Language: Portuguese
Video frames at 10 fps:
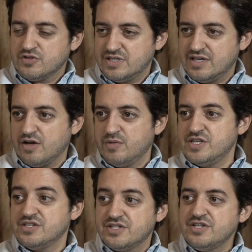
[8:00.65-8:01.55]
você
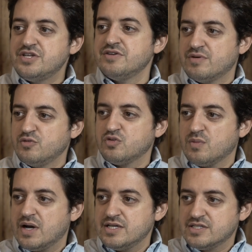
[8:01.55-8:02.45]
realmente incentiva muito
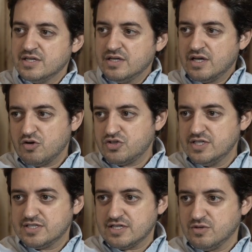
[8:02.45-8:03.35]
mais a
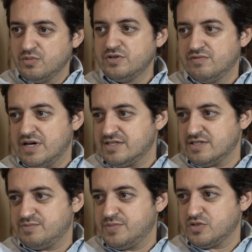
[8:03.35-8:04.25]
utilização por
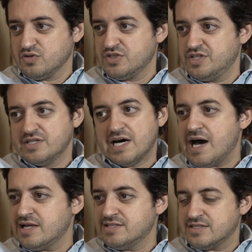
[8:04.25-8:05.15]
diversas pessoas e
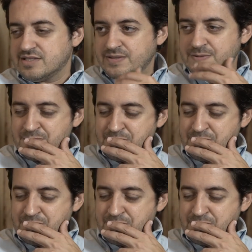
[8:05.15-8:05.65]
idades. Assim.